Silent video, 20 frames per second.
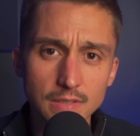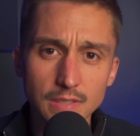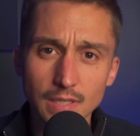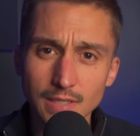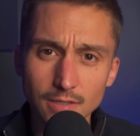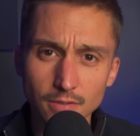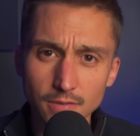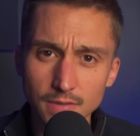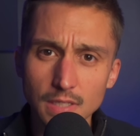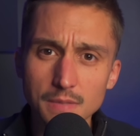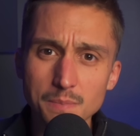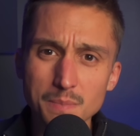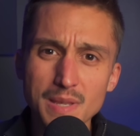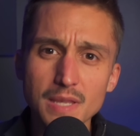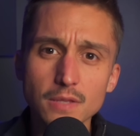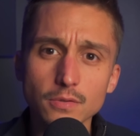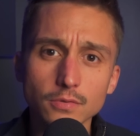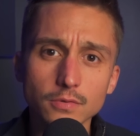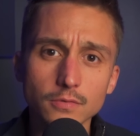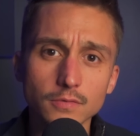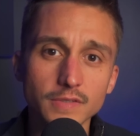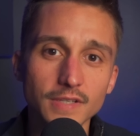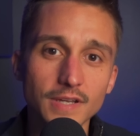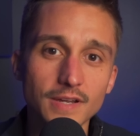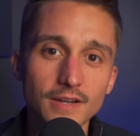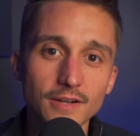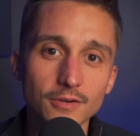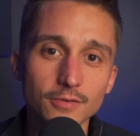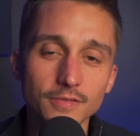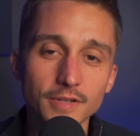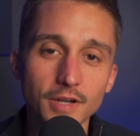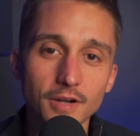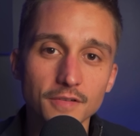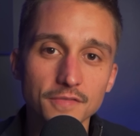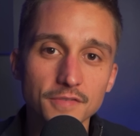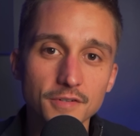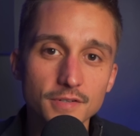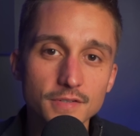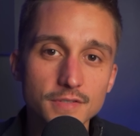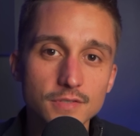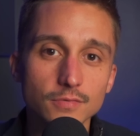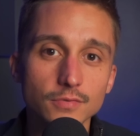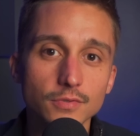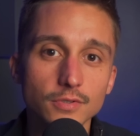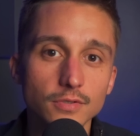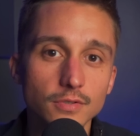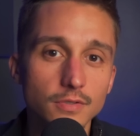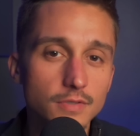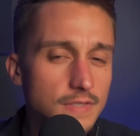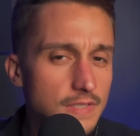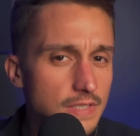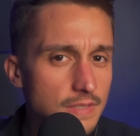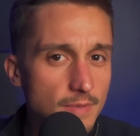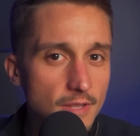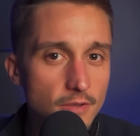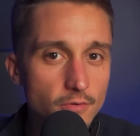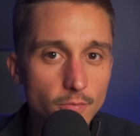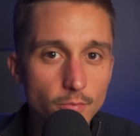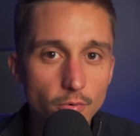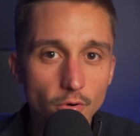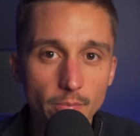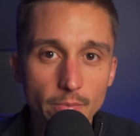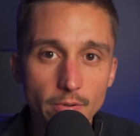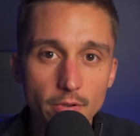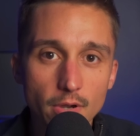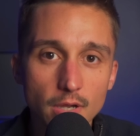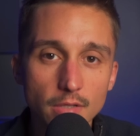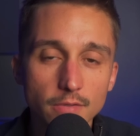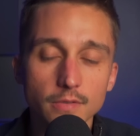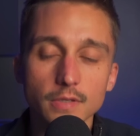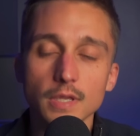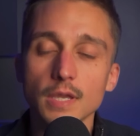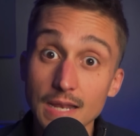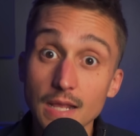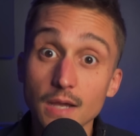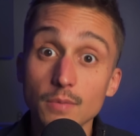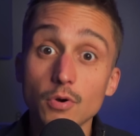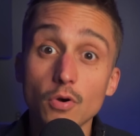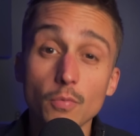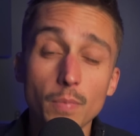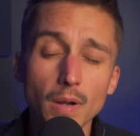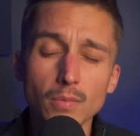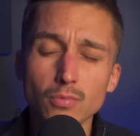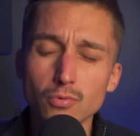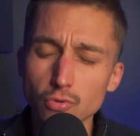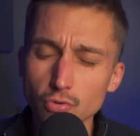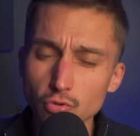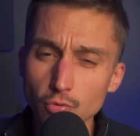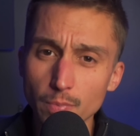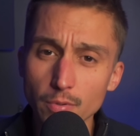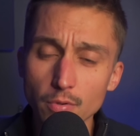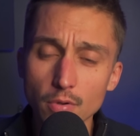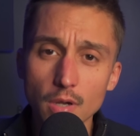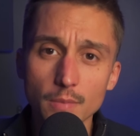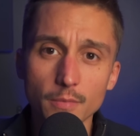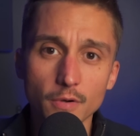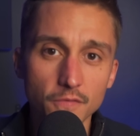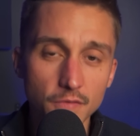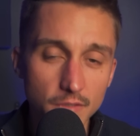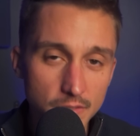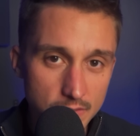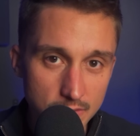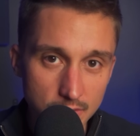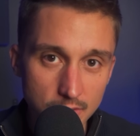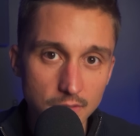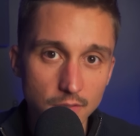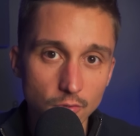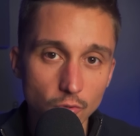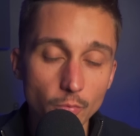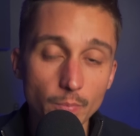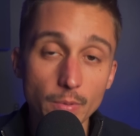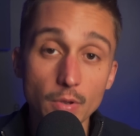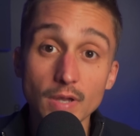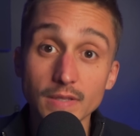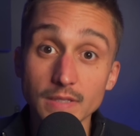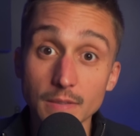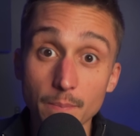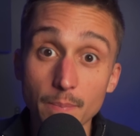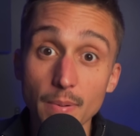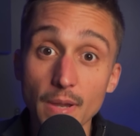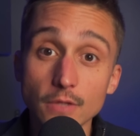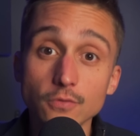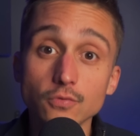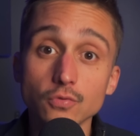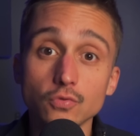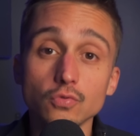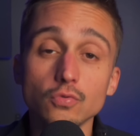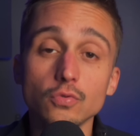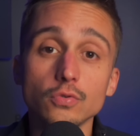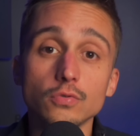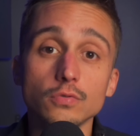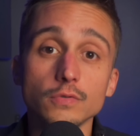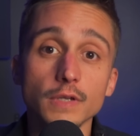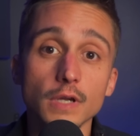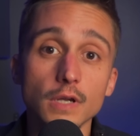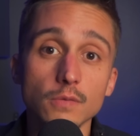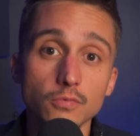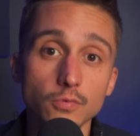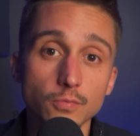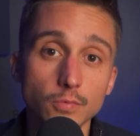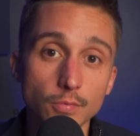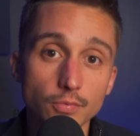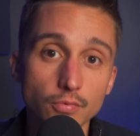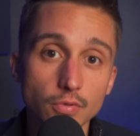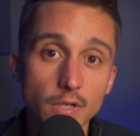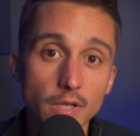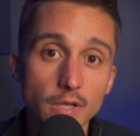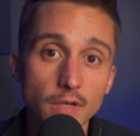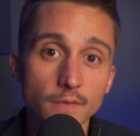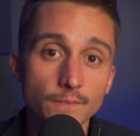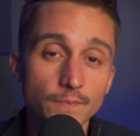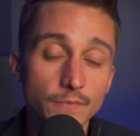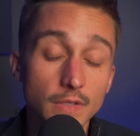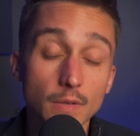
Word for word: Il y a 44 millions de contrats ouverts en France contre 6 euh, millions pour le PEA. Donc clairement, on parle beaucoup du PEA, mais en fait, le PEA n'est pas du tout le contrat le plus populaire.